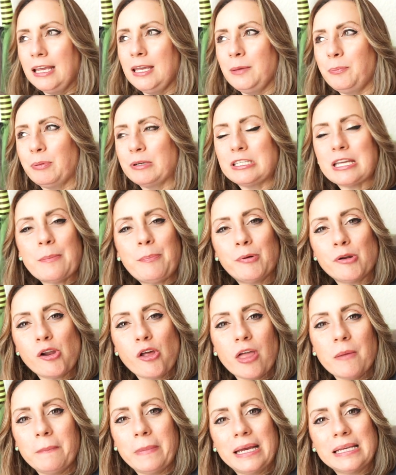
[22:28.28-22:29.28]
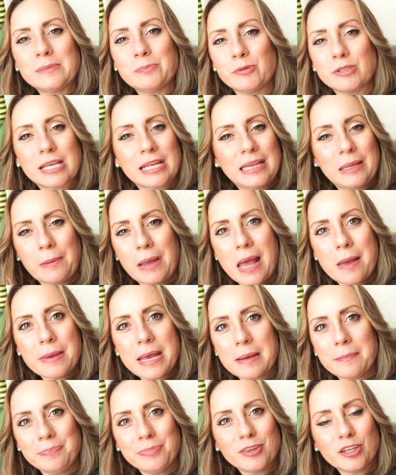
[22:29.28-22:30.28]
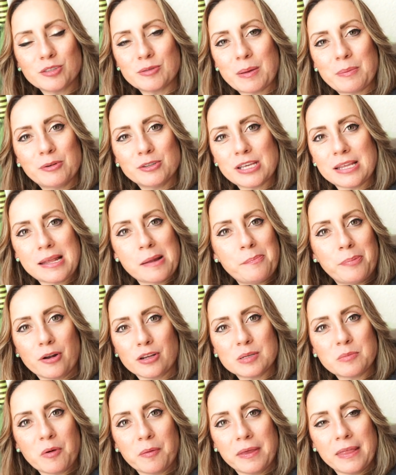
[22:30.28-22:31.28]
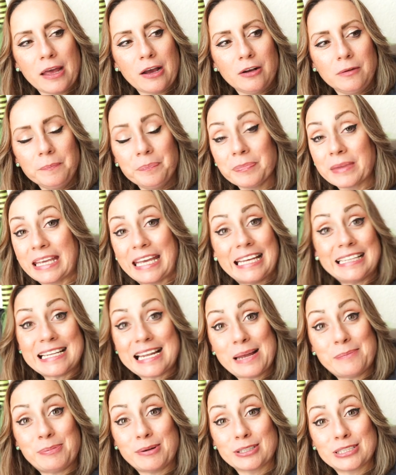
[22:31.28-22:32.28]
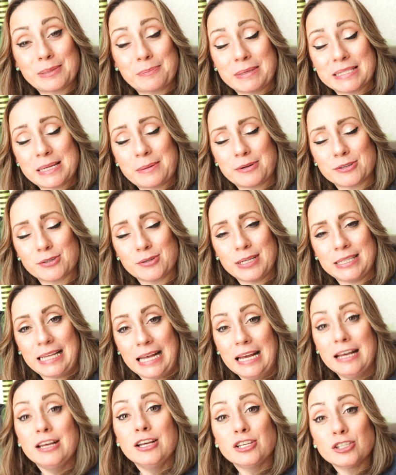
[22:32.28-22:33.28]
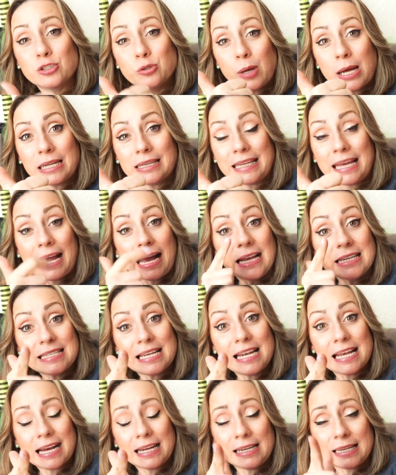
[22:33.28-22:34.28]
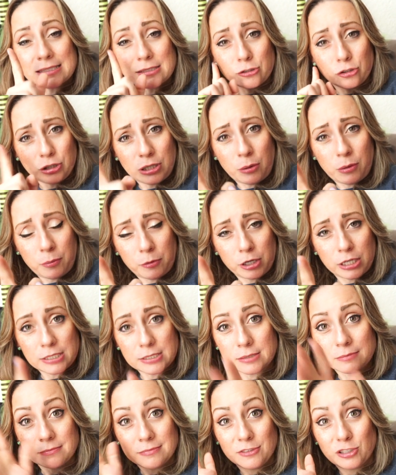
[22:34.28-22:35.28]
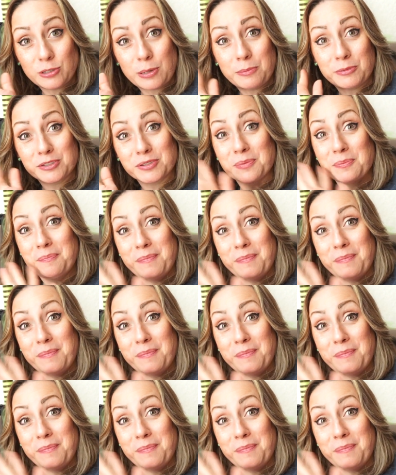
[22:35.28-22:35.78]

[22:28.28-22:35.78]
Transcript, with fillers: y pues ya por lo demás, pues que te vaya bien nos vemos en el próximo video y hasta la próxima, sabrosuita. Suerte, échale ganas, no te huevones. Nos vemos.